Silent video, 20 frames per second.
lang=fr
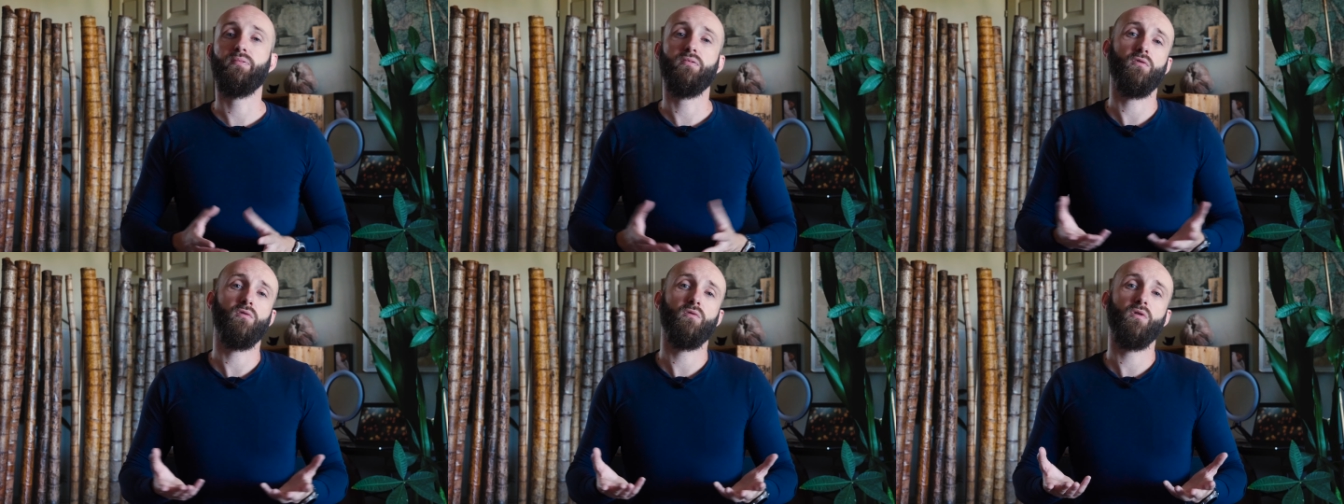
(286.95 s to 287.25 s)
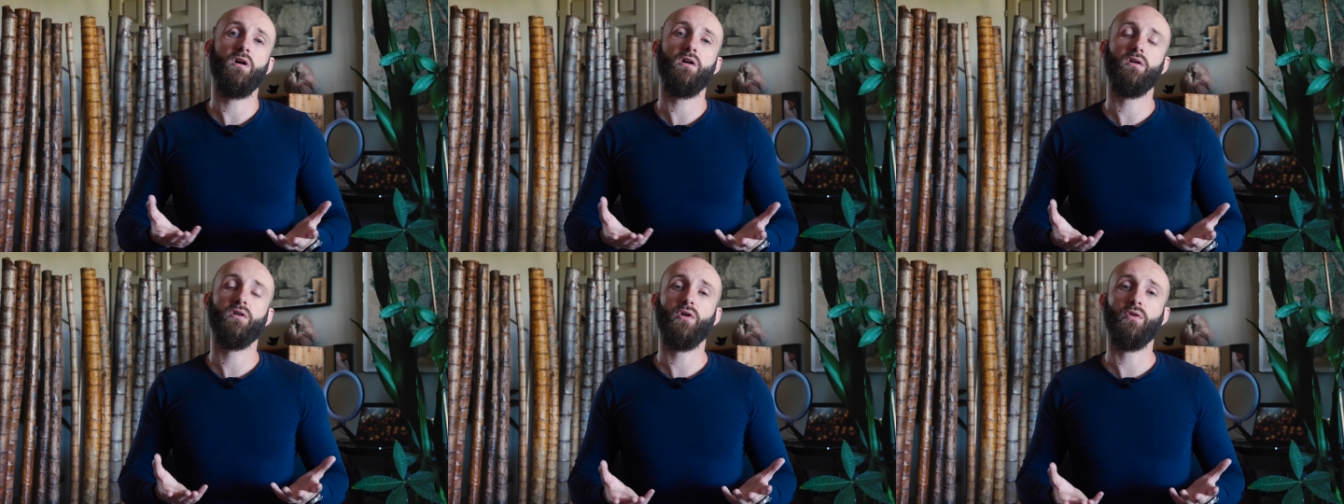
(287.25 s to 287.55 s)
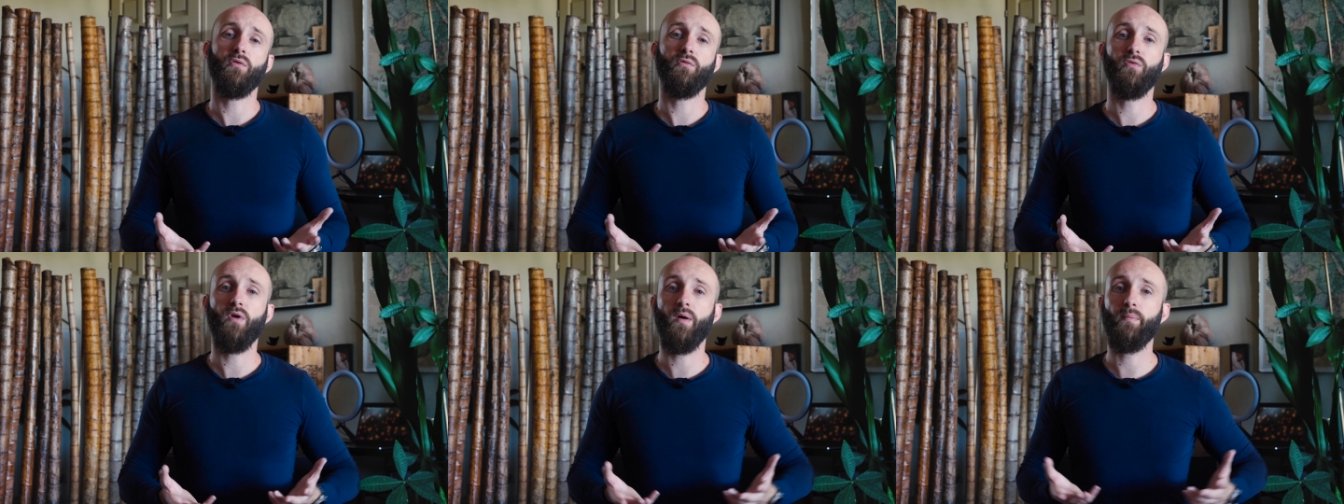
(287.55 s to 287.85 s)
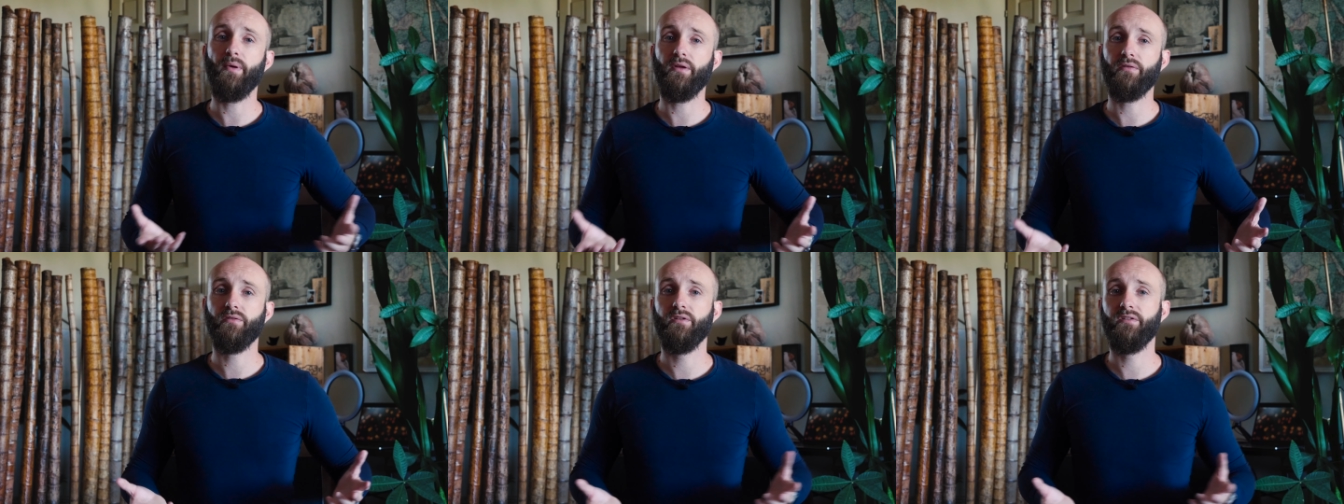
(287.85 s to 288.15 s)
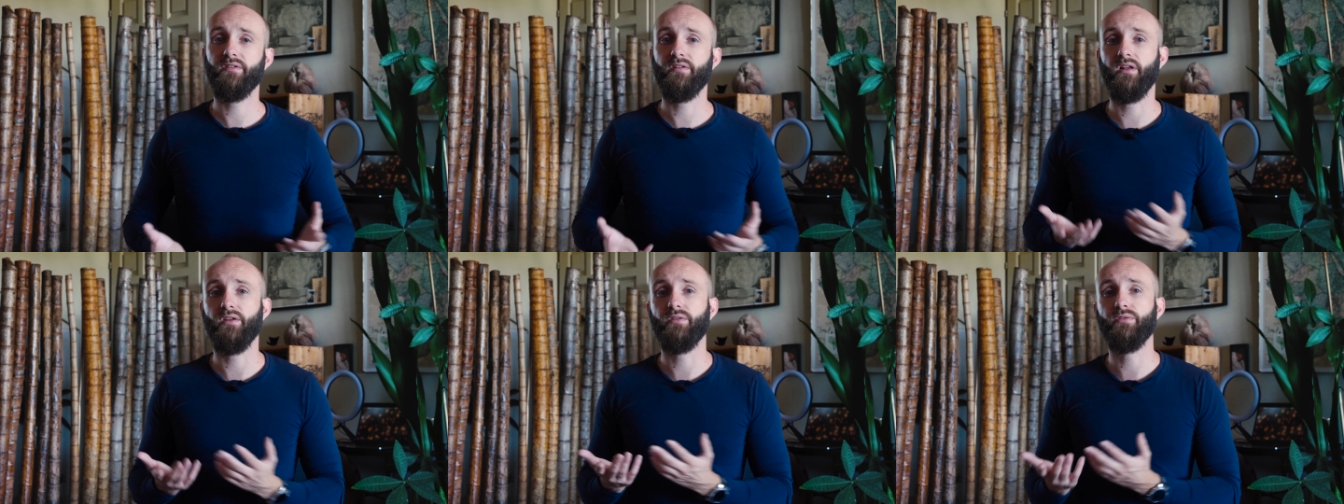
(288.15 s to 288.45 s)
Pourquoi Encore une fois, parce que
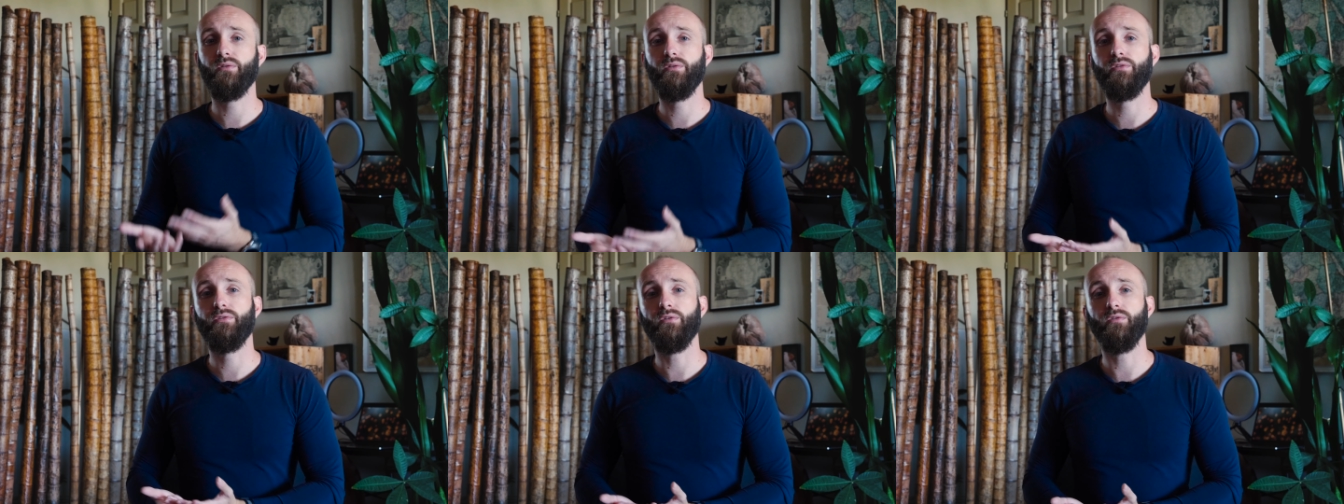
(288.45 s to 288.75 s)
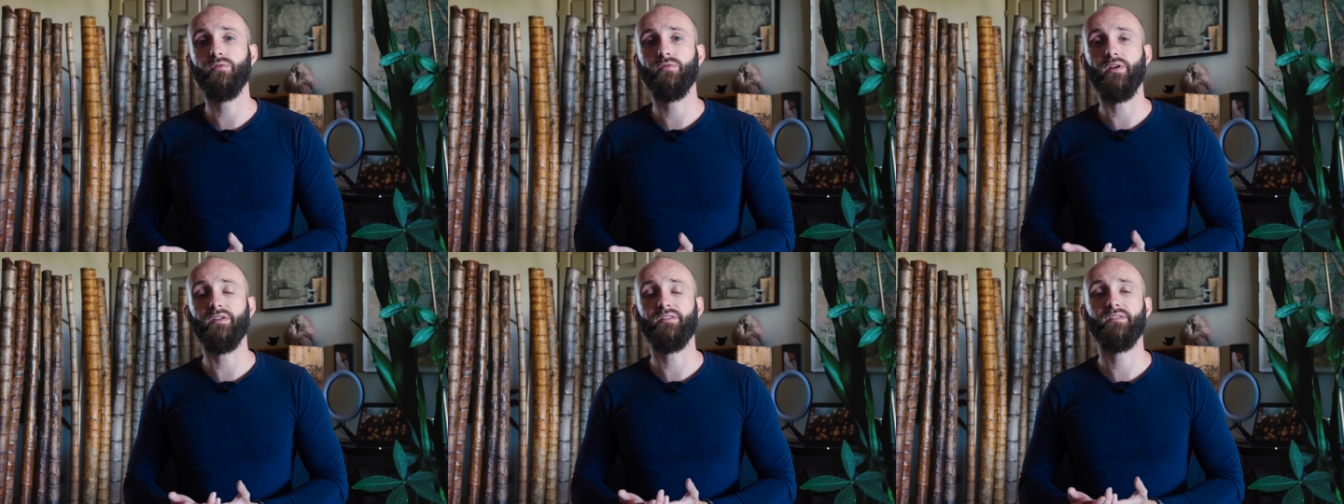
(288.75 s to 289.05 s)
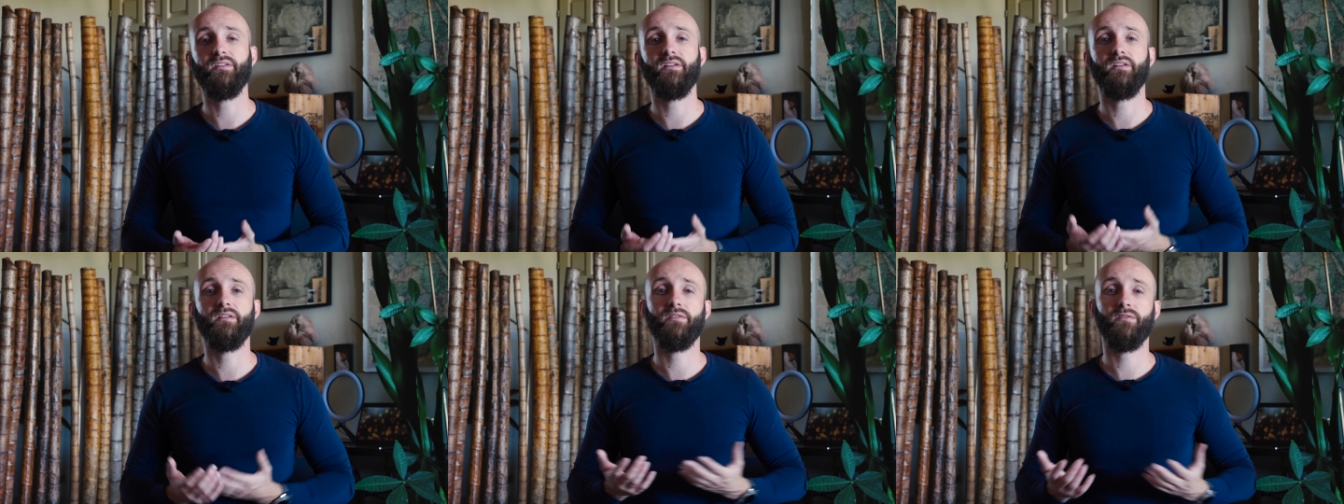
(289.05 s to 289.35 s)
c'est la solution facile.